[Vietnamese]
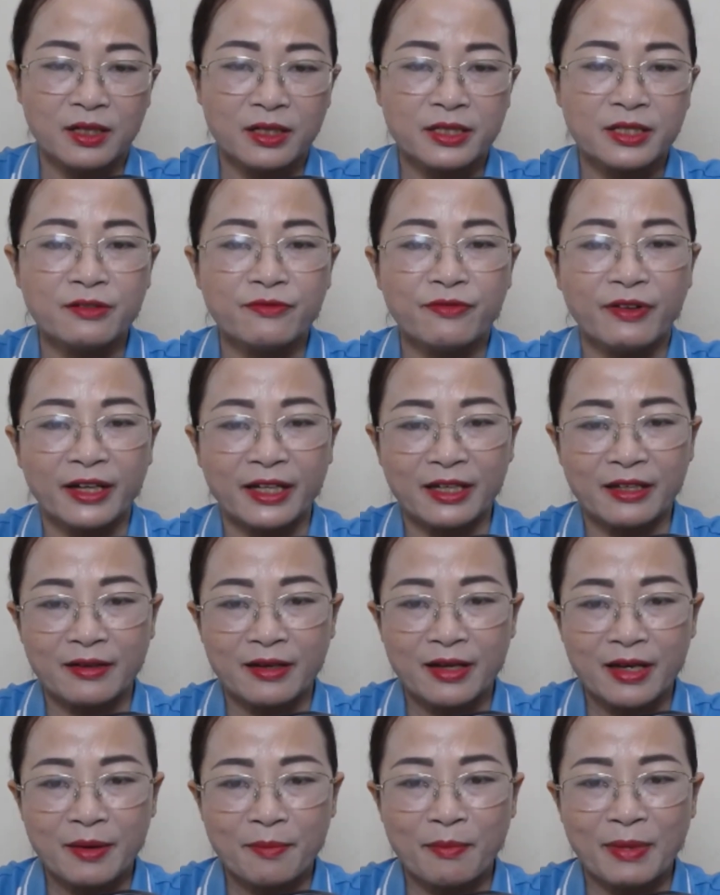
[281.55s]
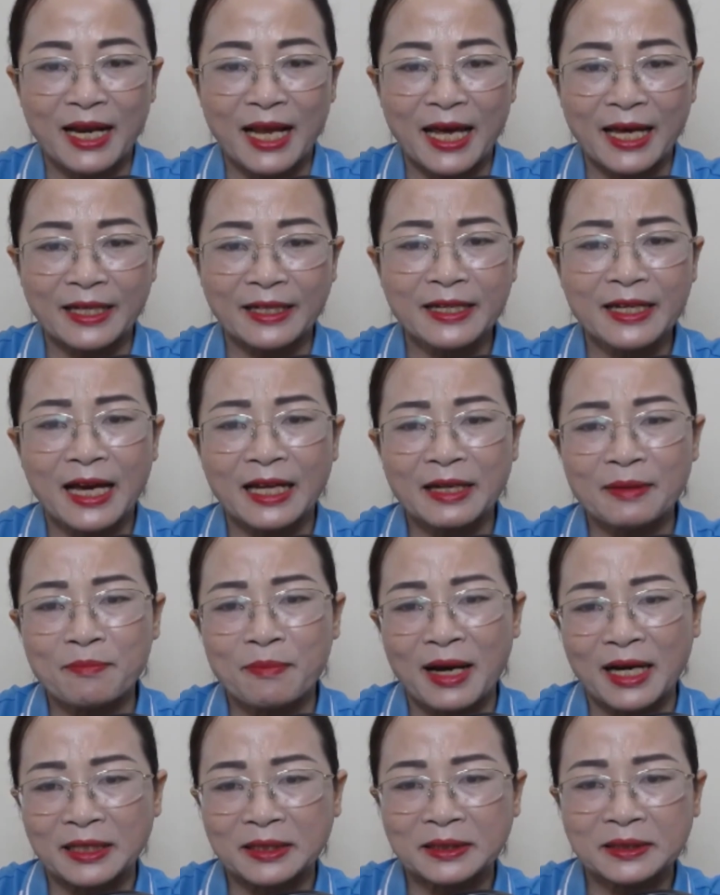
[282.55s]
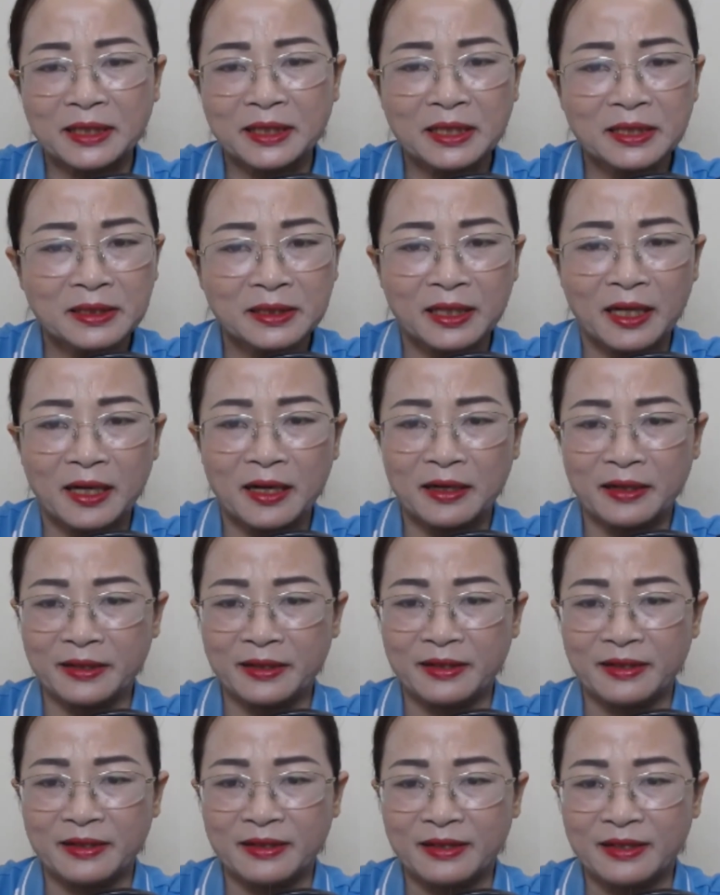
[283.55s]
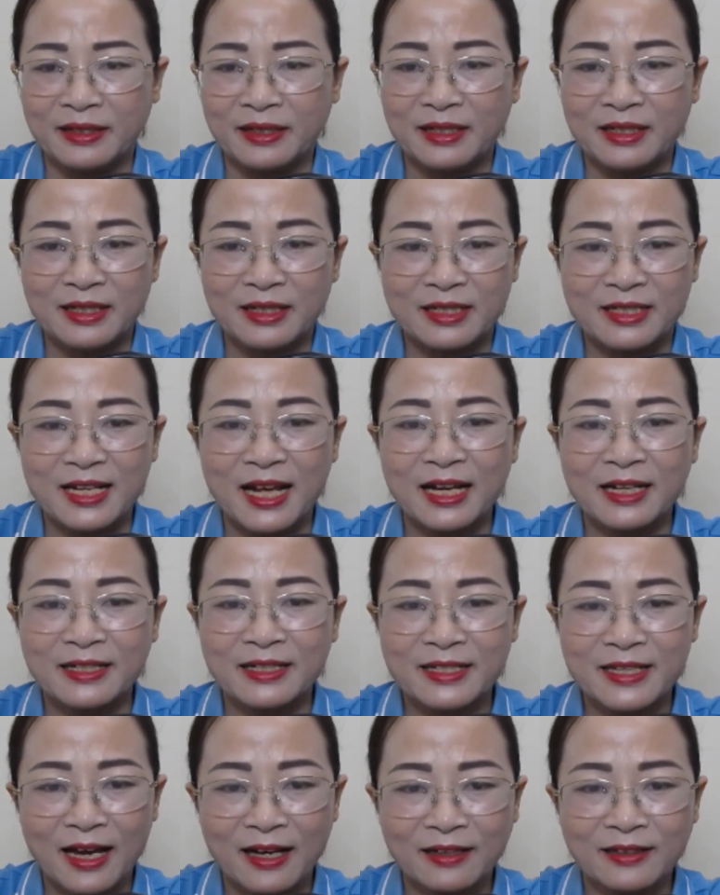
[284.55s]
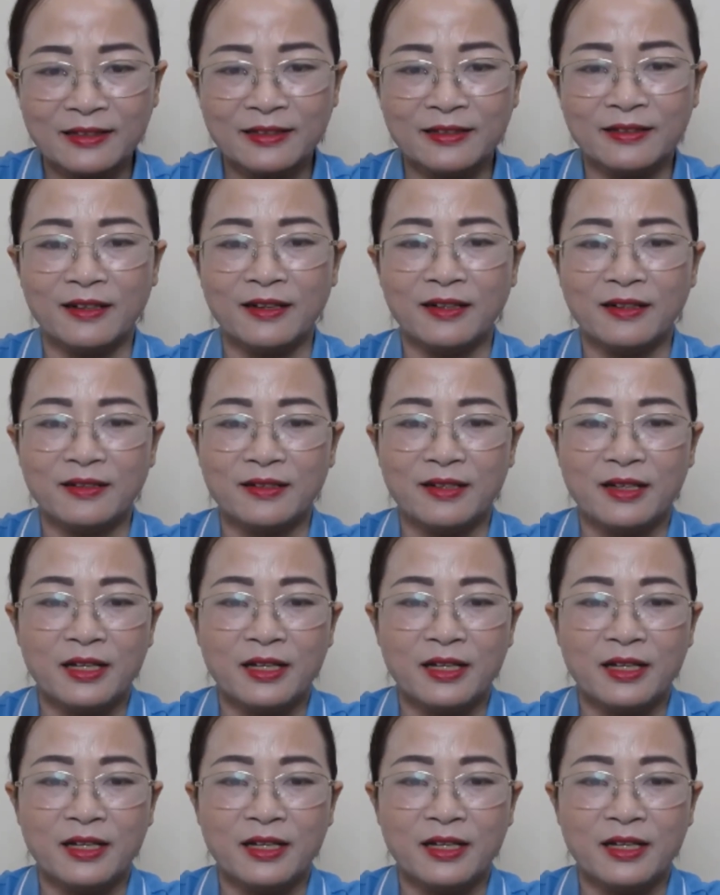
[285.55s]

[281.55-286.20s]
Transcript: Như vậy mà lại đi ăn mặc tân thời, răng trắng nữa.